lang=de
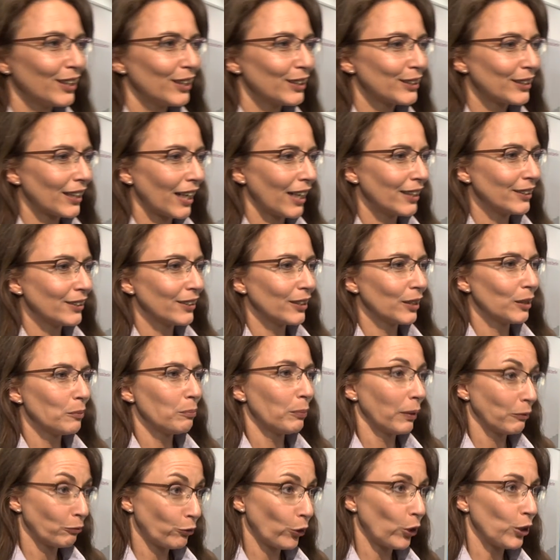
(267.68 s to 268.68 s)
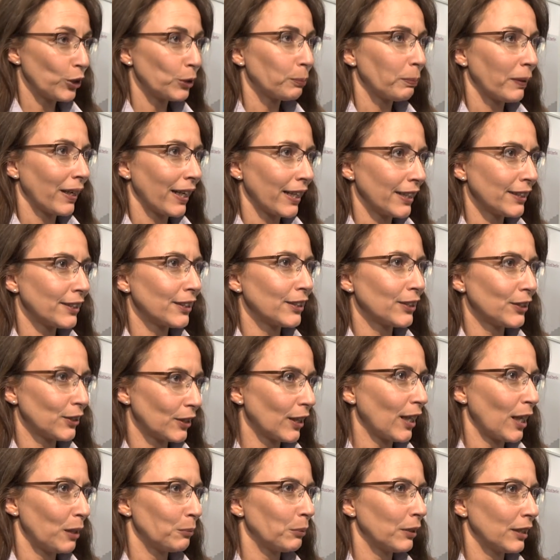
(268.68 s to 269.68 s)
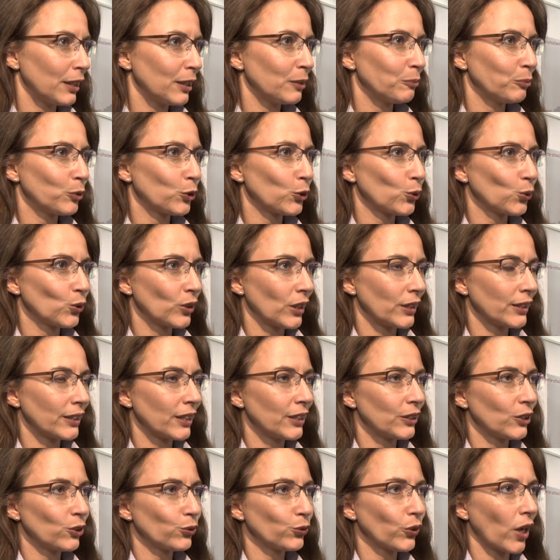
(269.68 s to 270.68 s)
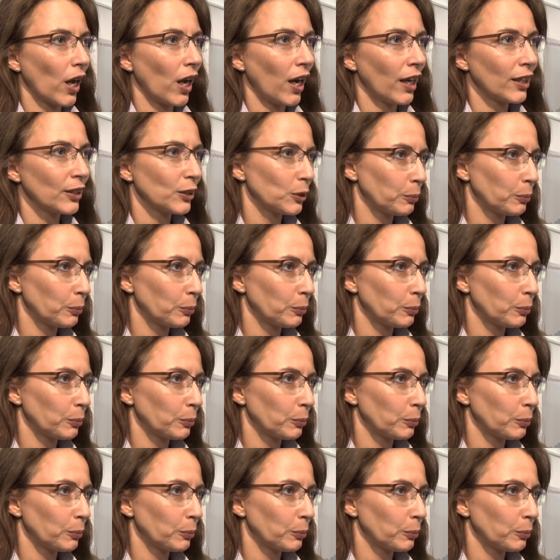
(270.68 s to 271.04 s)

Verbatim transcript: ist eine völlig berechtigte, aber eben zusätzliche Frage.